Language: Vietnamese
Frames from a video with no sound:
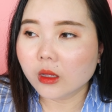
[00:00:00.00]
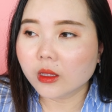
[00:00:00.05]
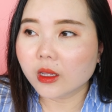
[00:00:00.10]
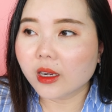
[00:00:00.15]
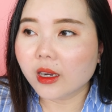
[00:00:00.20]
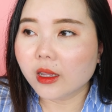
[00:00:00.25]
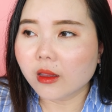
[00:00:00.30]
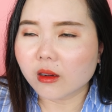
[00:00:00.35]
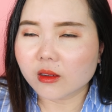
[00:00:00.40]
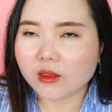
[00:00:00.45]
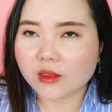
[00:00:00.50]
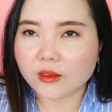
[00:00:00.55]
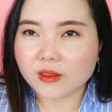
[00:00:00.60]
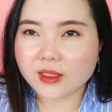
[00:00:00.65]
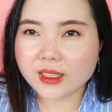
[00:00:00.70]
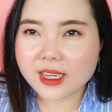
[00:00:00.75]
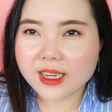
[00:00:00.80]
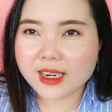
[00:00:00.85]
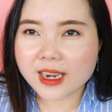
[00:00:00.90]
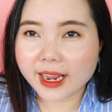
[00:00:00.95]
cho nên thật sự
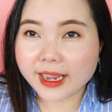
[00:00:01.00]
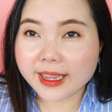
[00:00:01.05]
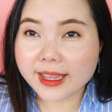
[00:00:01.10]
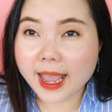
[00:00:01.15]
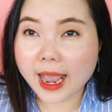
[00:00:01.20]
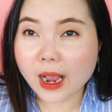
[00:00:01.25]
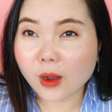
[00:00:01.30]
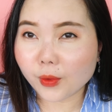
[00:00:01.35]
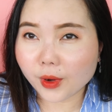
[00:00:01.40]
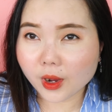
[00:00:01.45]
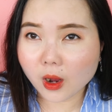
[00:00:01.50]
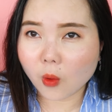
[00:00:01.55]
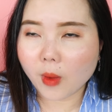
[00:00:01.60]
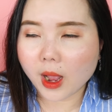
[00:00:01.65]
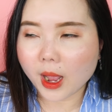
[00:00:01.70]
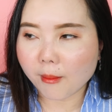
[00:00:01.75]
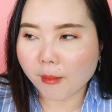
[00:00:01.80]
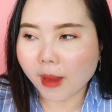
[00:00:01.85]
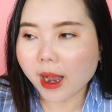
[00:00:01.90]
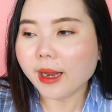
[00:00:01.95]
chia ra cái giá của nó không
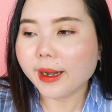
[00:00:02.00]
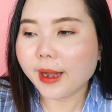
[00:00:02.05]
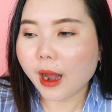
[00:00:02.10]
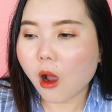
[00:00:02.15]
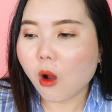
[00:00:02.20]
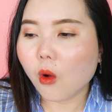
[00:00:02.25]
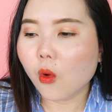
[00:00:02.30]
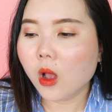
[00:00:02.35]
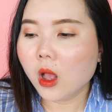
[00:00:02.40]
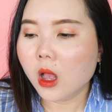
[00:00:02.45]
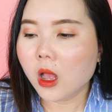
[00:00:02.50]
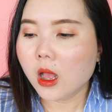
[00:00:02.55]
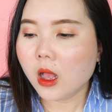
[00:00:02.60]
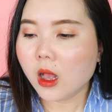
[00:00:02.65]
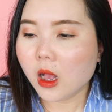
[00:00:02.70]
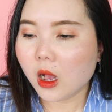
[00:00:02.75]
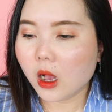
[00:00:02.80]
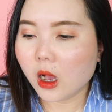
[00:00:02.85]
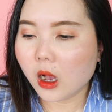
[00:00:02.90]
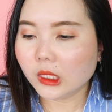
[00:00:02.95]
hề mắc đâu
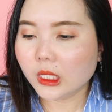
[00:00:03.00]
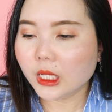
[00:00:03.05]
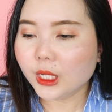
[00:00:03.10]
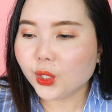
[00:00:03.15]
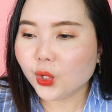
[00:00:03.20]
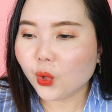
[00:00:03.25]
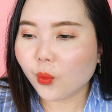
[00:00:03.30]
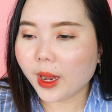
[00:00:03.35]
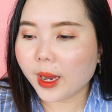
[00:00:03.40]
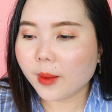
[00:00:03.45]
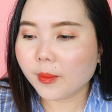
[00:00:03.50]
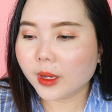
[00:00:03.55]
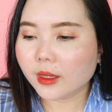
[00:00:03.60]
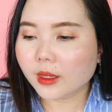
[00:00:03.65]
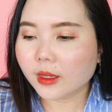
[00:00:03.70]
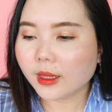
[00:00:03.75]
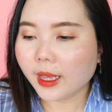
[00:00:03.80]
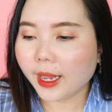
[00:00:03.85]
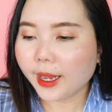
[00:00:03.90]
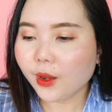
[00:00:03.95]
à, trên dùng em này
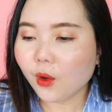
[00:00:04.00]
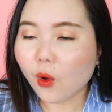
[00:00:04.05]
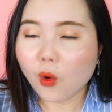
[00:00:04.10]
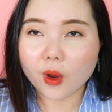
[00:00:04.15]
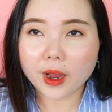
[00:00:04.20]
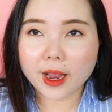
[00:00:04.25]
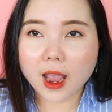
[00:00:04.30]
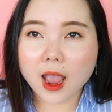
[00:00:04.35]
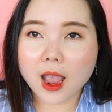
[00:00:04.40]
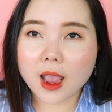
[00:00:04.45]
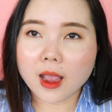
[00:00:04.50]
thì thấy ok